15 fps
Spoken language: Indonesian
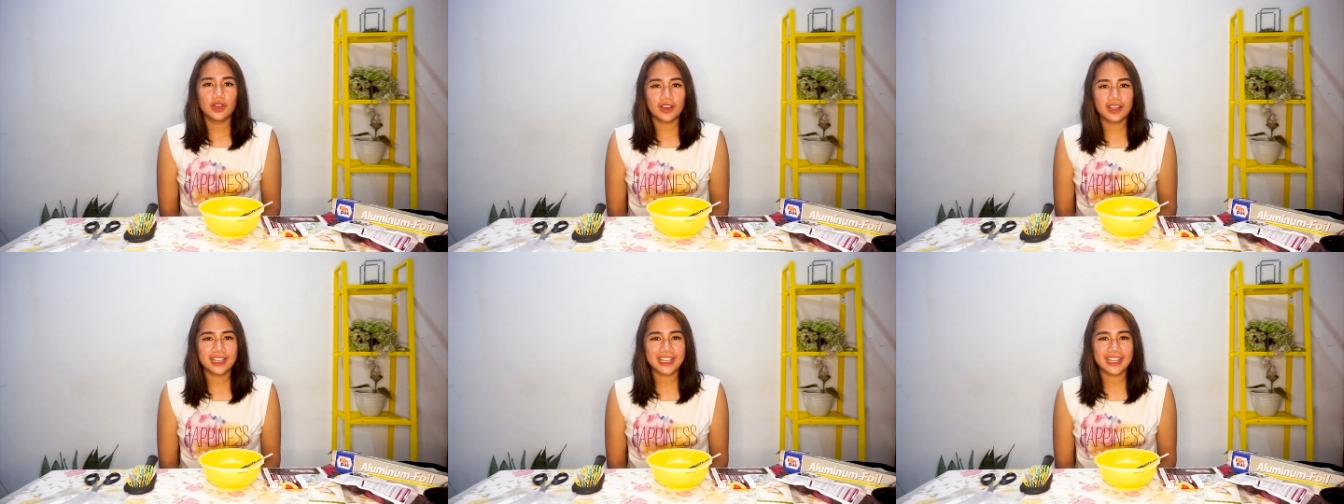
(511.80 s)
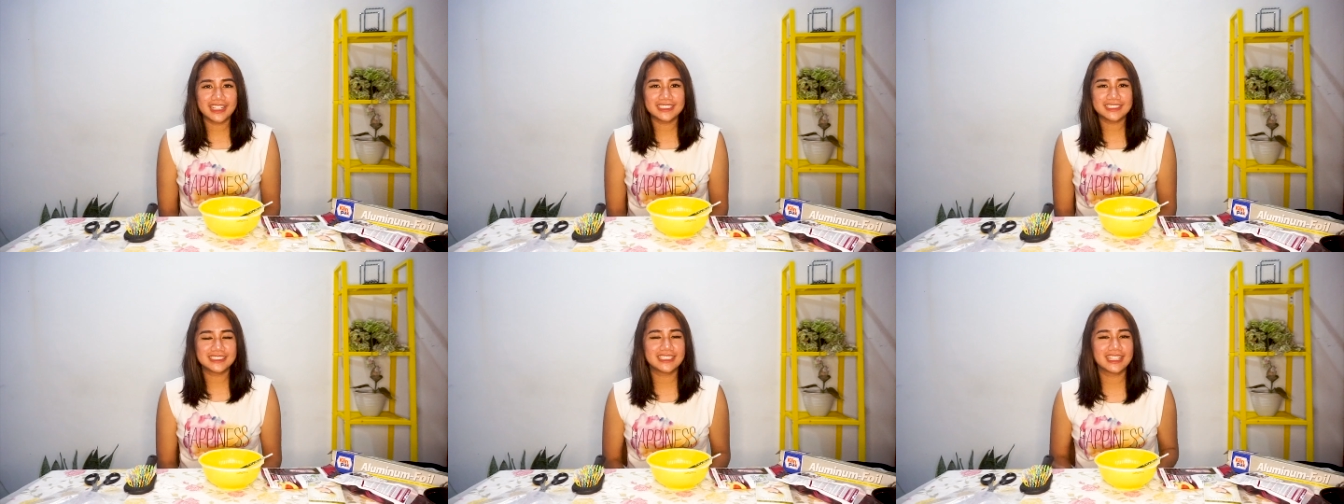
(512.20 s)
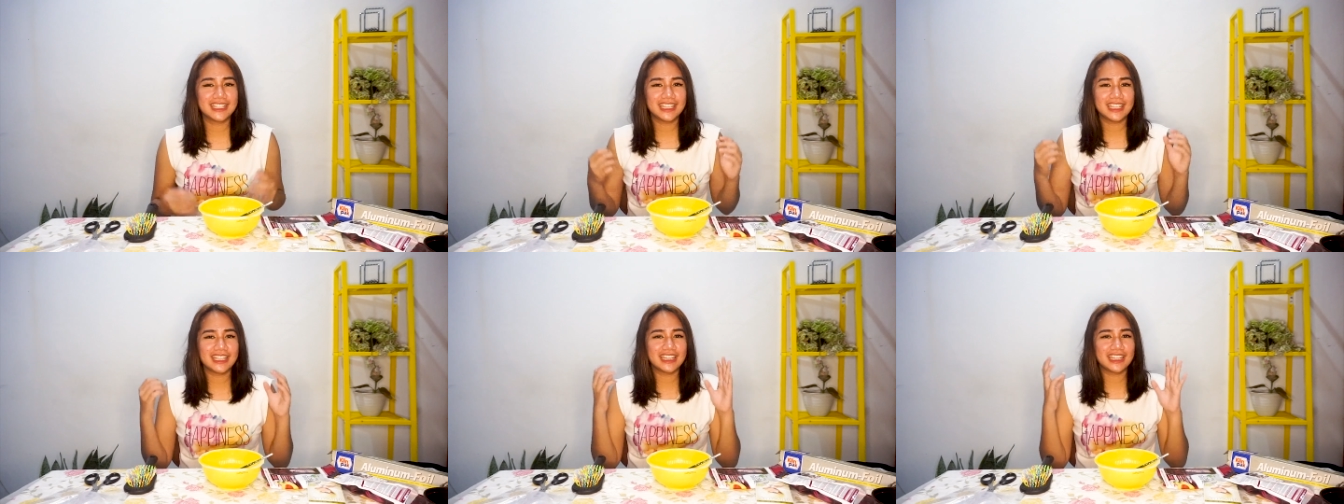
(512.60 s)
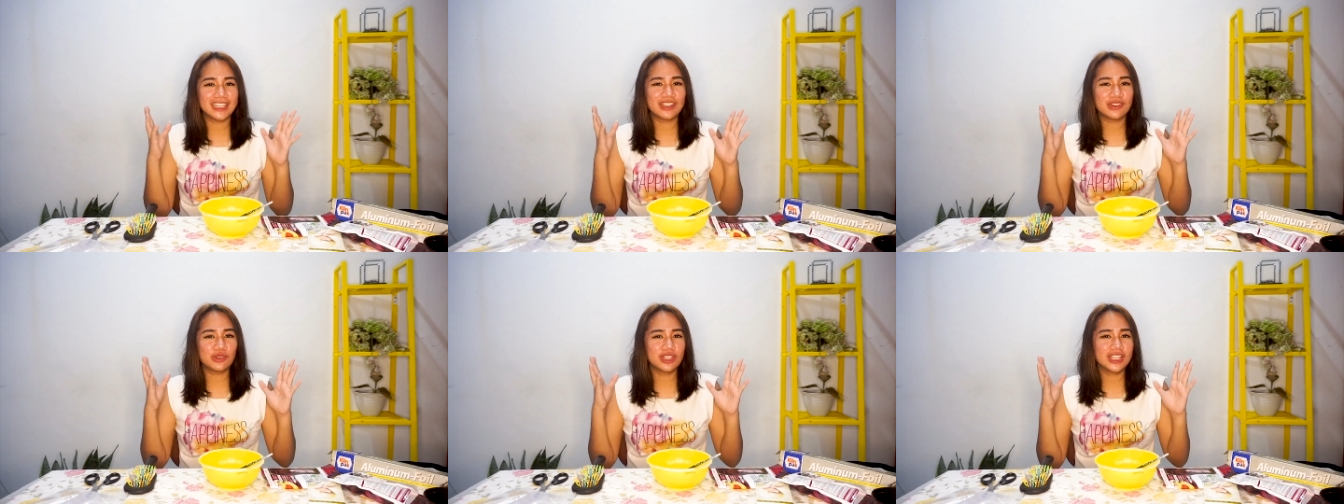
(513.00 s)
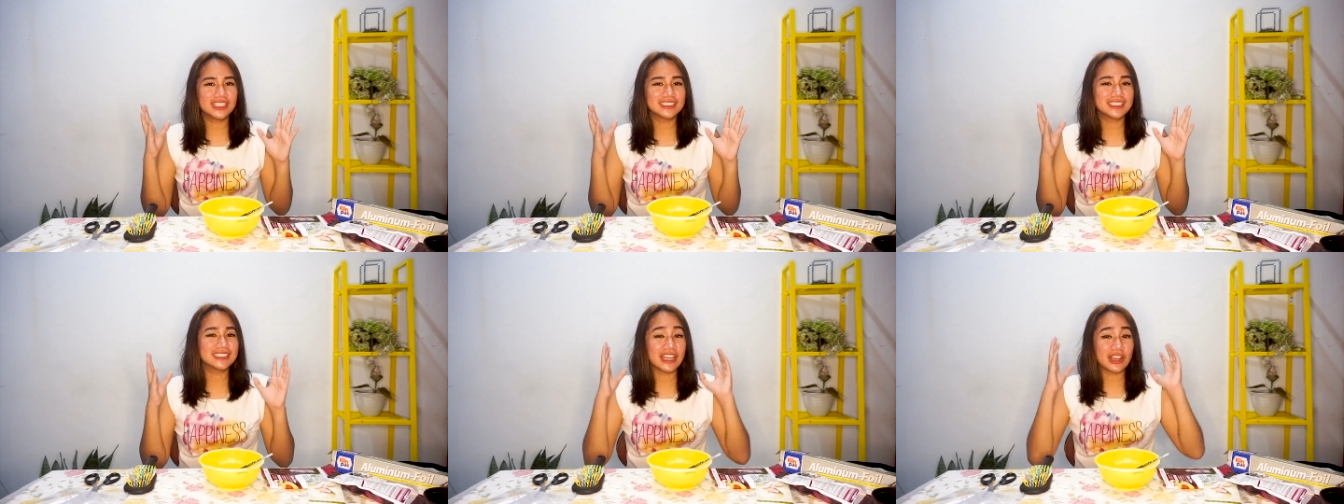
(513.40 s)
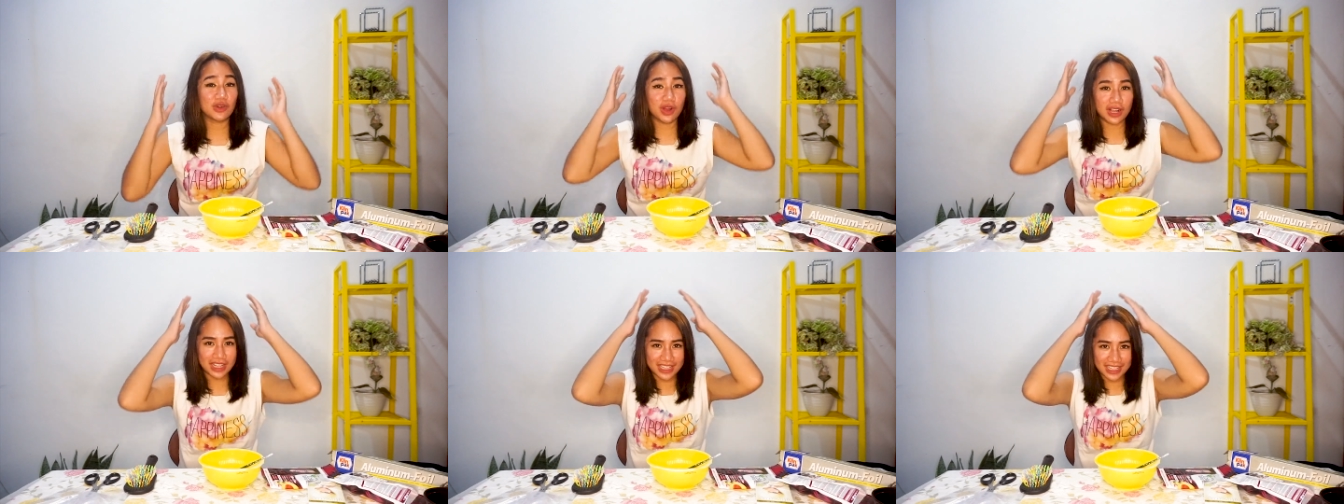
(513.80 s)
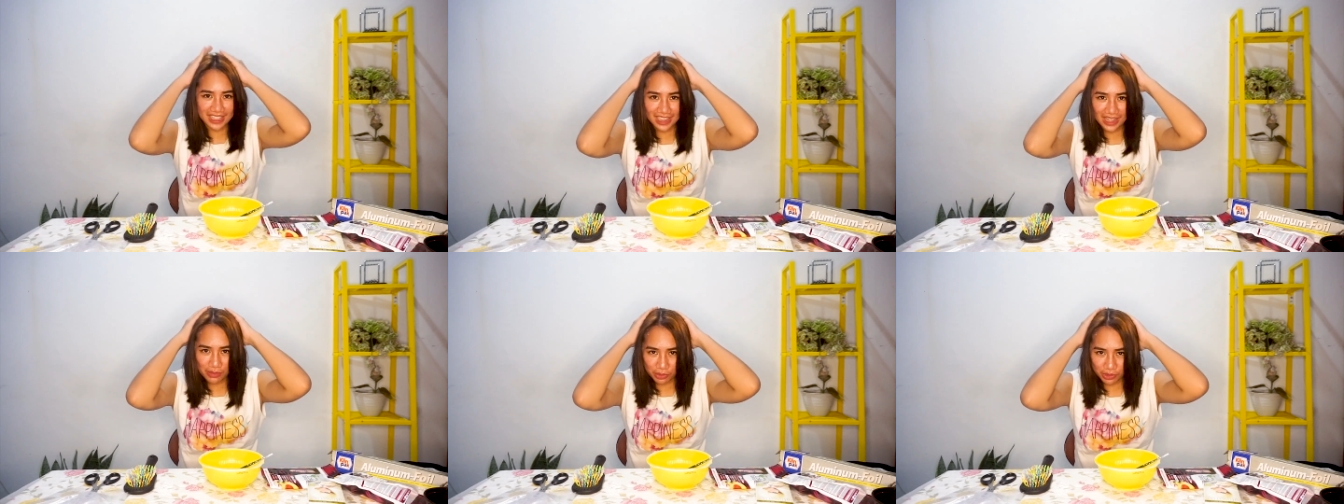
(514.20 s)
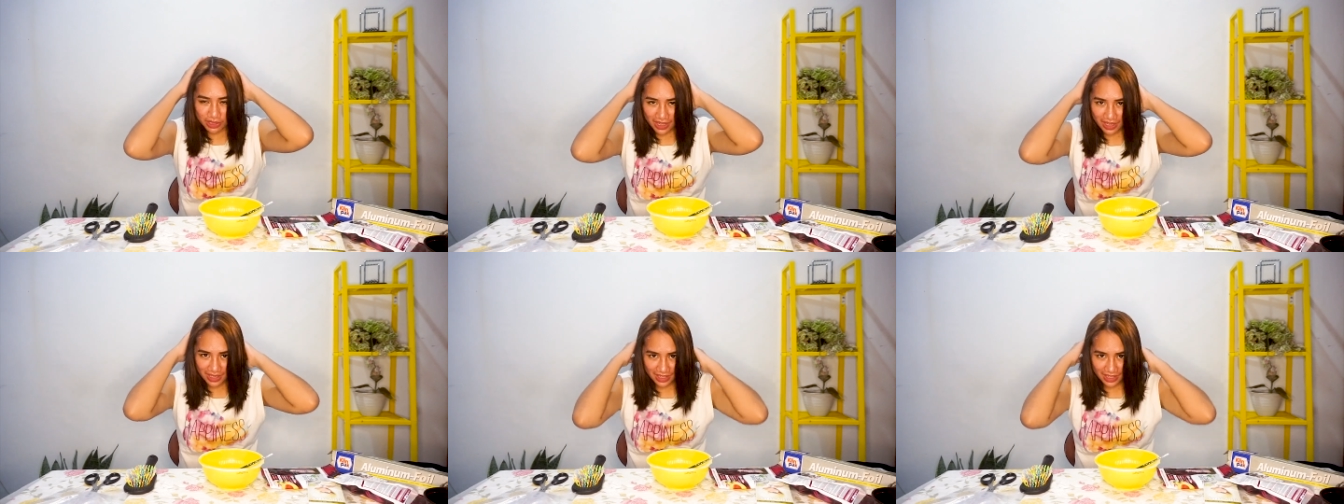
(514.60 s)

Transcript: Oke okay guys, jadi ini udah selesai gue keringin rambutnya.